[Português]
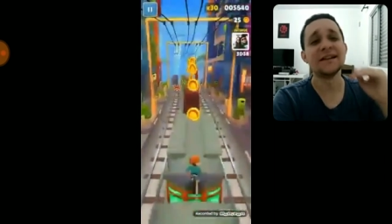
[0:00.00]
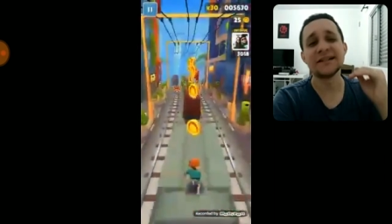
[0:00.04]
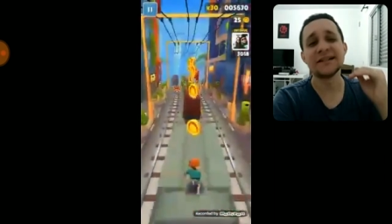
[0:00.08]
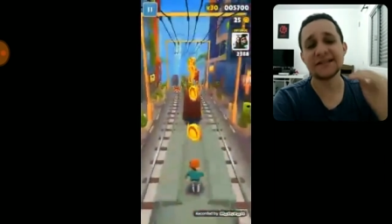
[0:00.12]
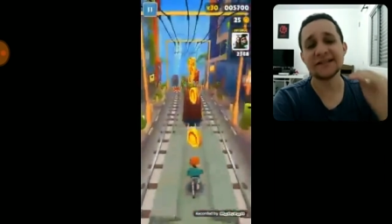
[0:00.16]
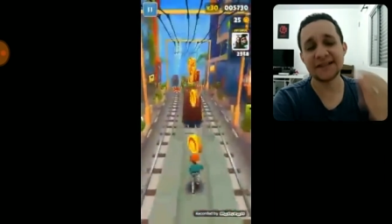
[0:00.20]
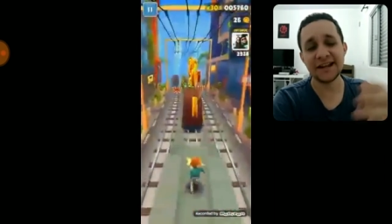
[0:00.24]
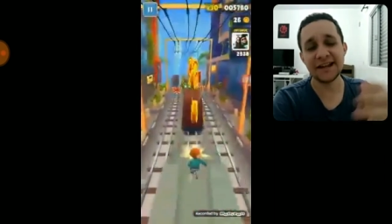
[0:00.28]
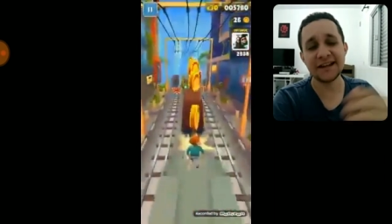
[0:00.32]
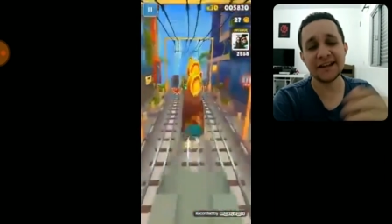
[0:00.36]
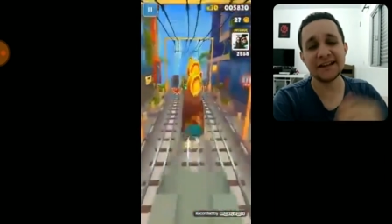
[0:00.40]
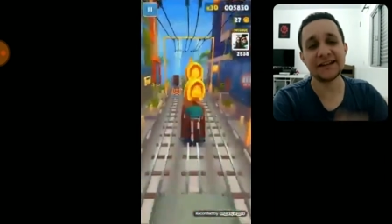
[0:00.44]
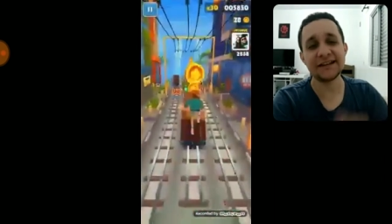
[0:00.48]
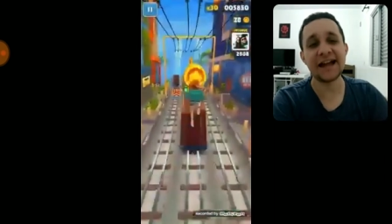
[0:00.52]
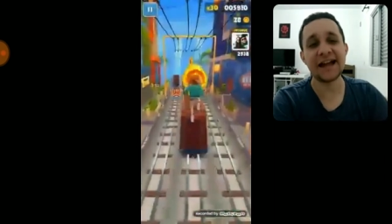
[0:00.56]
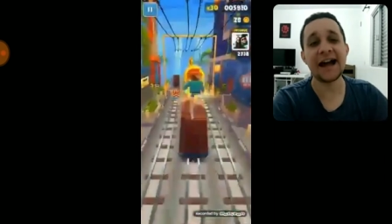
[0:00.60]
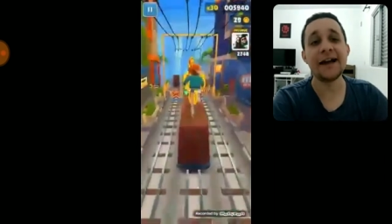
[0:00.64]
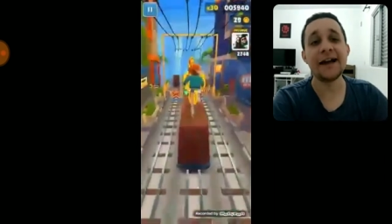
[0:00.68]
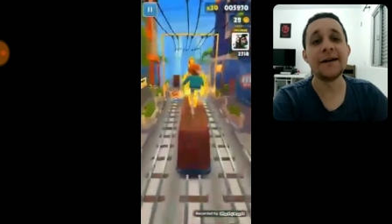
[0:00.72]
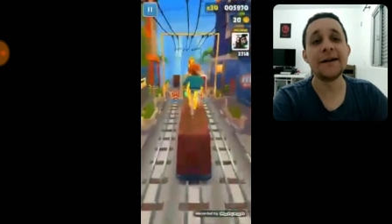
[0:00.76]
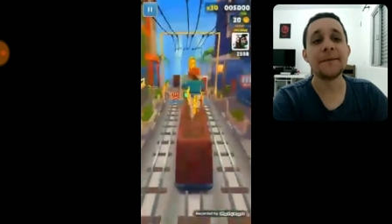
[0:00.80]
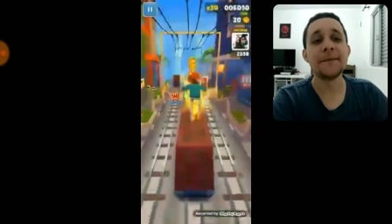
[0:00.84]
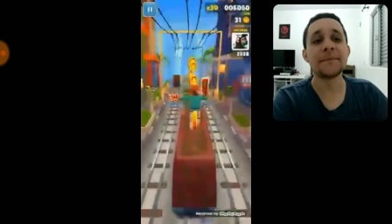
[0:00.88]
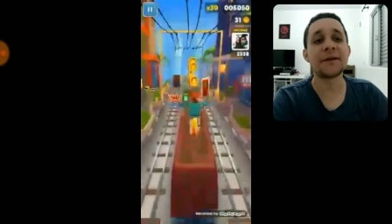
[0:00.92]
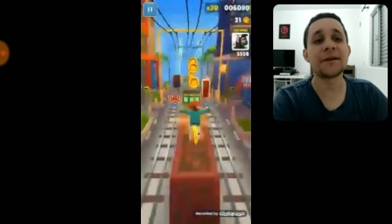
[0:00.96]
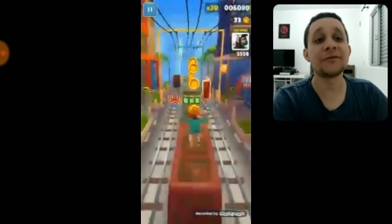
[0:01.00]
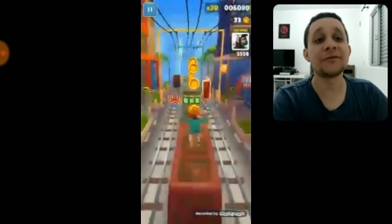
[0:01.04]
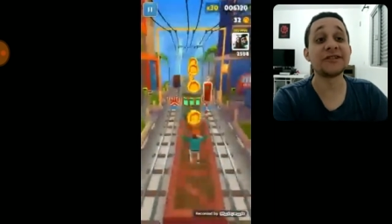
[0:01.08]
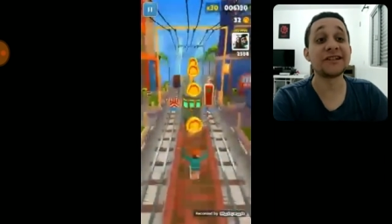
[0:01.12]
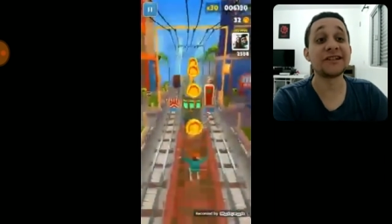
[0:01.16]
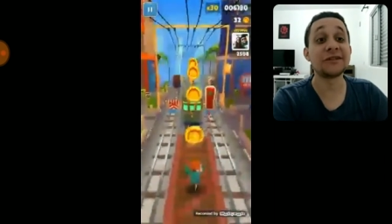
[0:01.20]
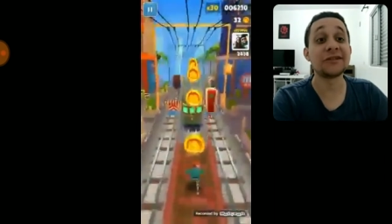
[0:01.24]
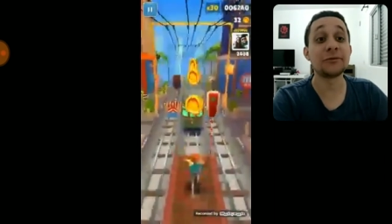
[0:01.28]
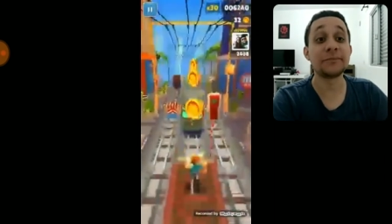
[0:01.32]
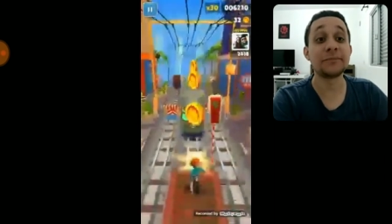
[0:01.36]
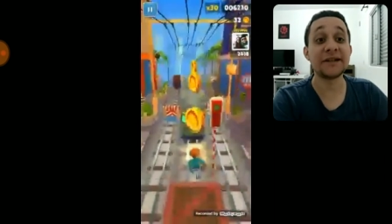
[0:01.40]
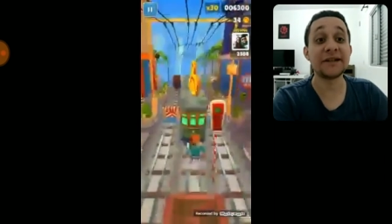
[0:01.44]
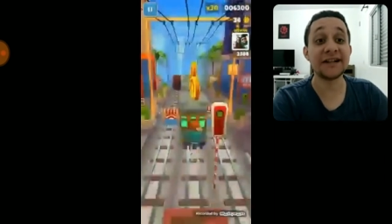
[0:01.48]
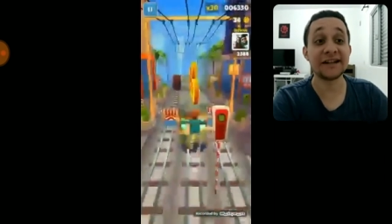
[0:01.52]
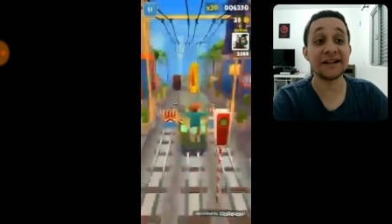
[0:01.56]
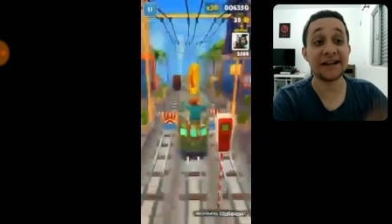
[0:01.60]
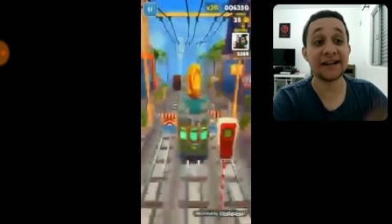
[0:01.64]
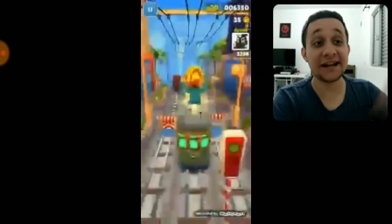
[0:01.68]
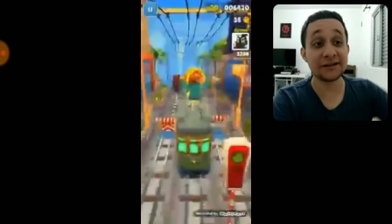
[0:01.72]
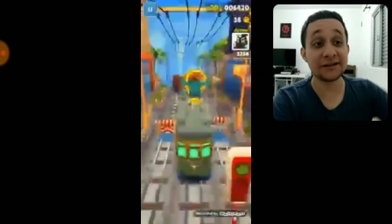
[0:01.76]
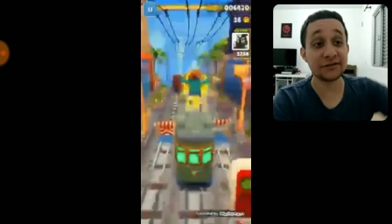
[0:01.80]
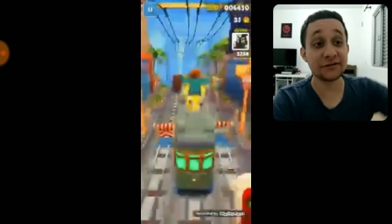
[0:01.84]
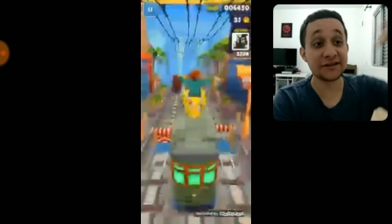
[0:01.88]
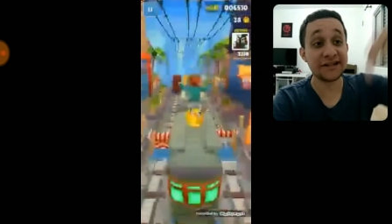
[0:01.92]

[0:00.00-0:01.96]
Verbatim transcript: Segue lá para você não perder nada.